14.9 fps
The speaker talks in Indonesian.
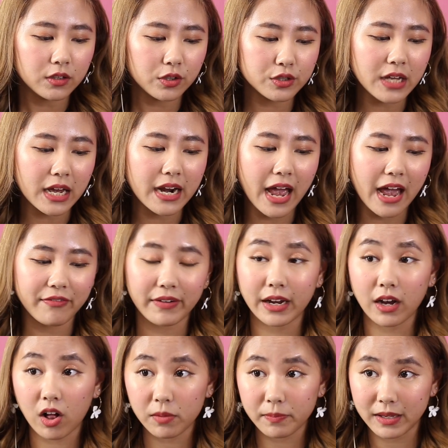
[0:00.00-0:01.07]
terus ada
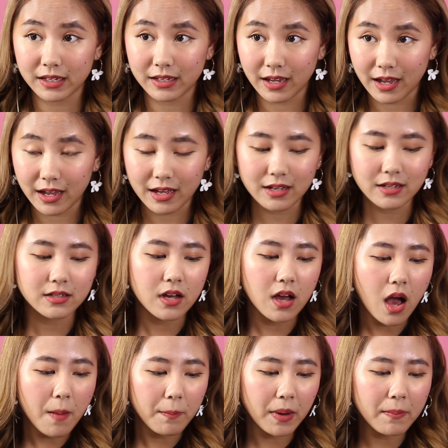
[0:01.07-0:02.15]
efek calmingnya,
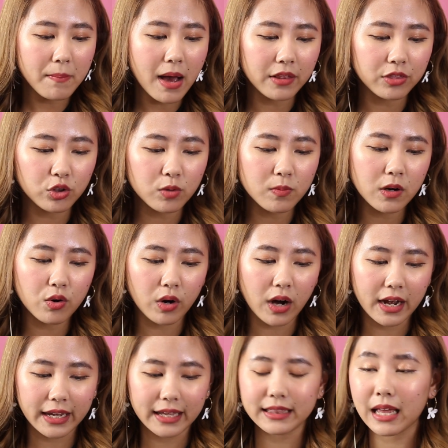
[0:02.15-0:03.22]
membantu
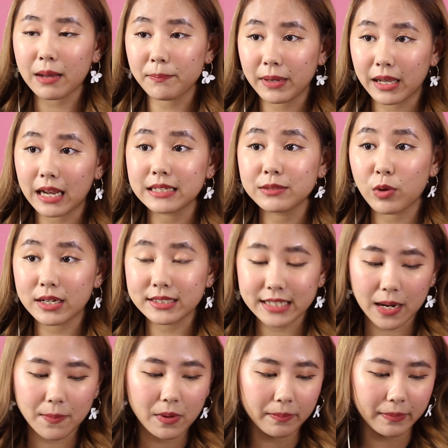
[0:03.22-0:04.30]
mengurangi tampilan
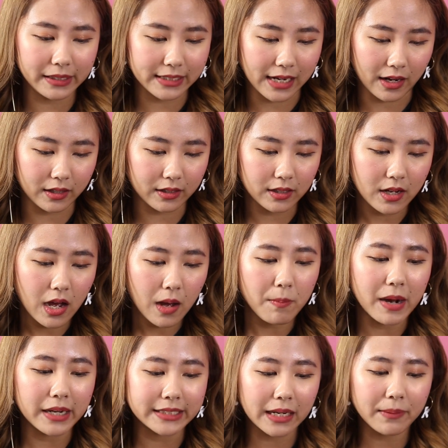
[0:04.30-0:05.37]
wajah berminyak.
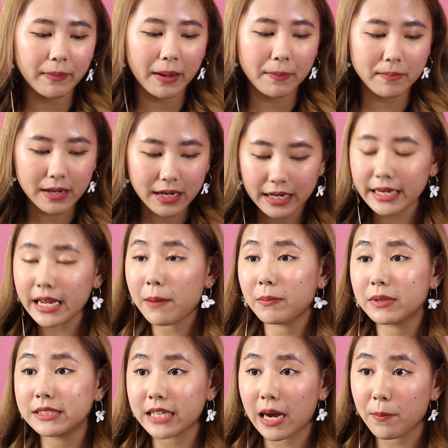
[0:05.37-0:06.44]
Banyak member
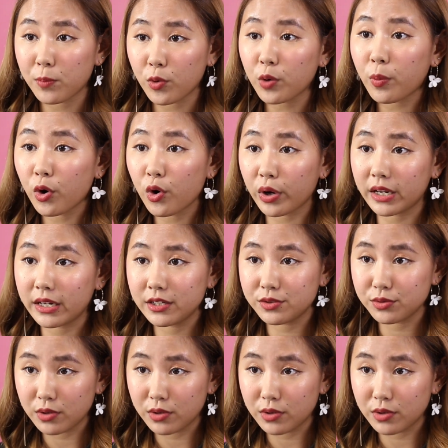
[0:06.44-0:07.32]
yang mencampur produk ini